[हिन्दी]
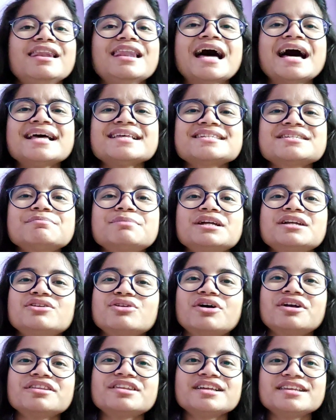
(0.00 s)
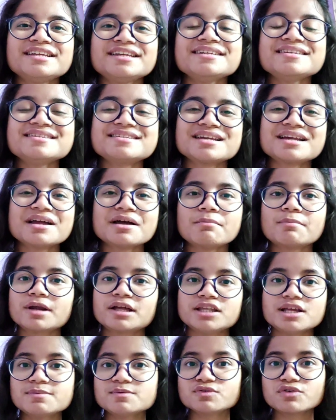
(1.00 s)
लास्ट बट नॉट द लीस्ट
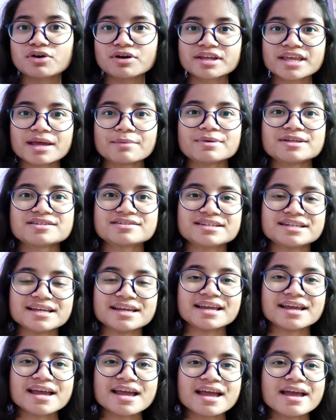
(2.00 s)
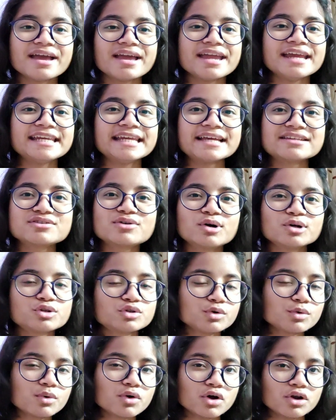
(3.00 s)
प्रदीप्स फॉर केमिस्ट्री इट हैज़ गॉट
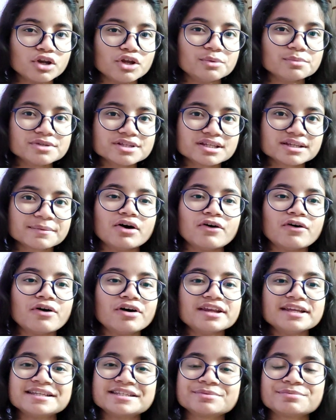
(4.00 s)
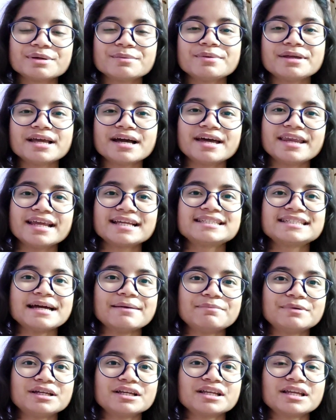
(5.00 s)
टू वॉल्यूम्स और इसमें भी हर एक
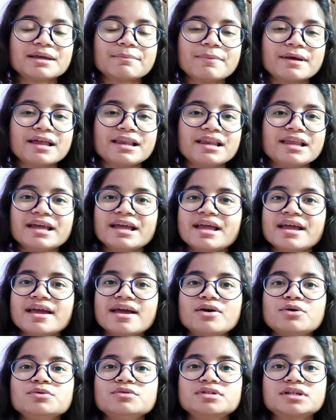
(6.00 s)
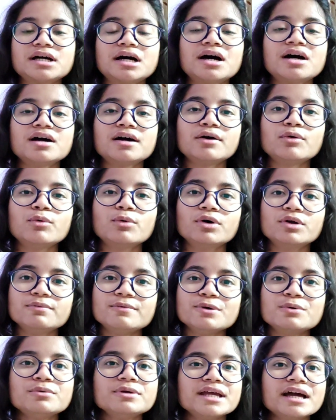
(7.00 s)
चैप्टर के पहले उसका
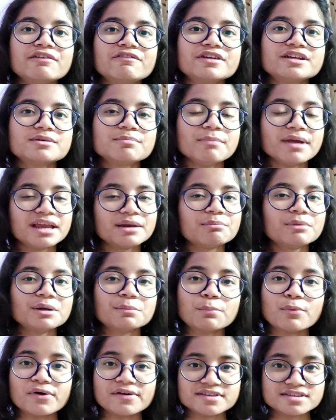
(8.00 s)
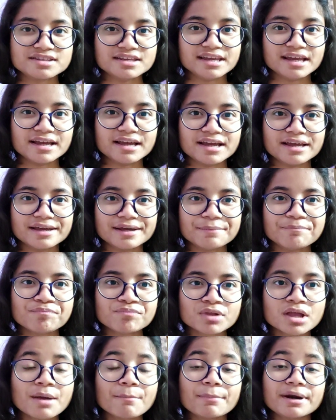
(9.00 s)
ओवरव्यू या फिर मेन मेन पॉइंट्स दिए गए
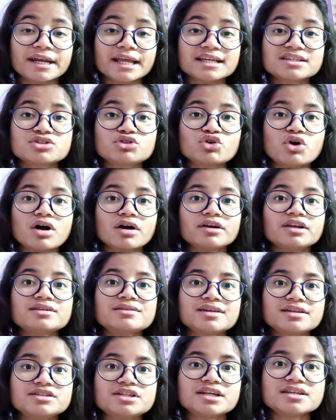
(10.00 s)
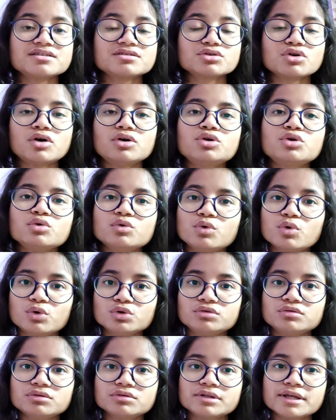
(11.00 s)
हैं बट आई स्ट्रांगली सजेस्ट नॉट टू
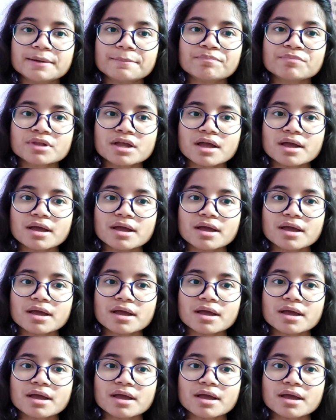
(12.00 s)
गो थ्रू देम